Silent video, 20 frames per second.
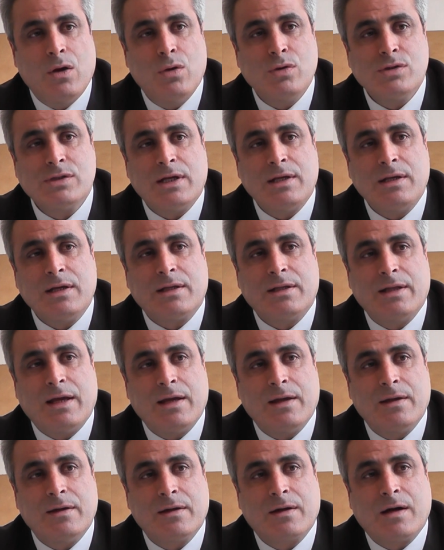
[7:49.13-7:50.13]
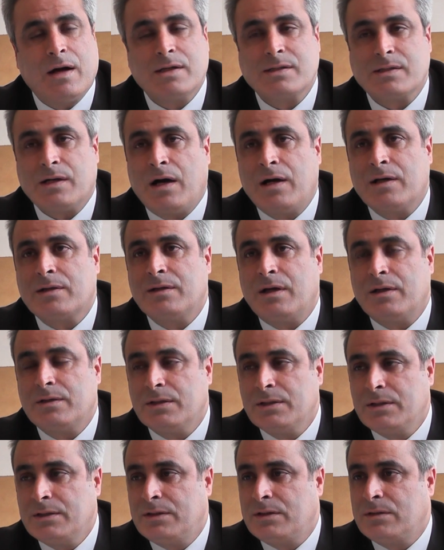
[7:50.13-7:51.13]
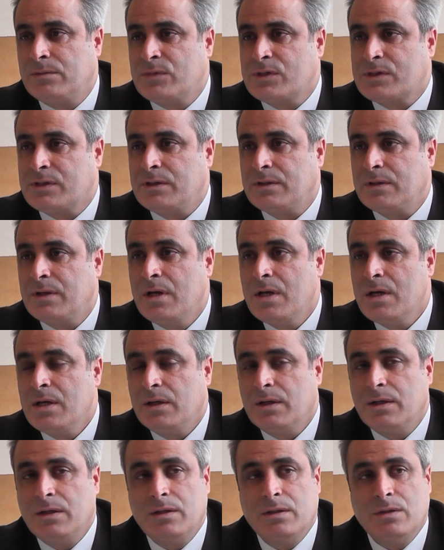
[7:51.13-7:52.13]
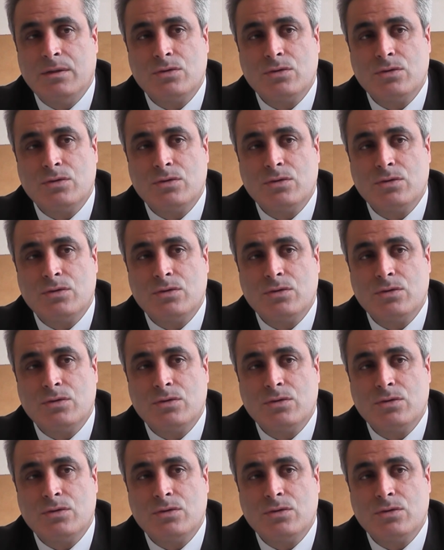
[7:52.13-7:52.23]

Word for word: Özellikle Ardahan Iğdır'ımızın e,